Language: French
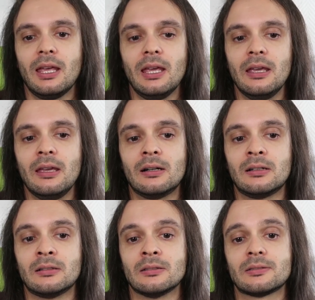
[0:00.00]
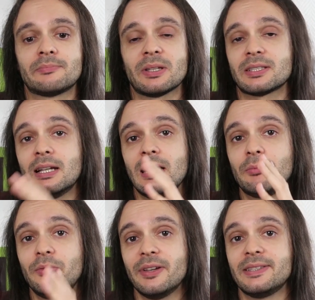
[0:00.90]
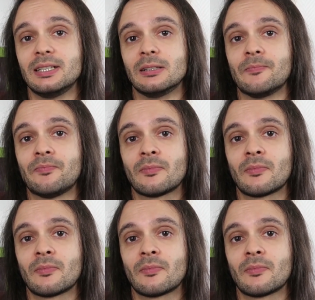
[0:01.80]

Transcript: et euh, parce qu'elle a l'air plus facile.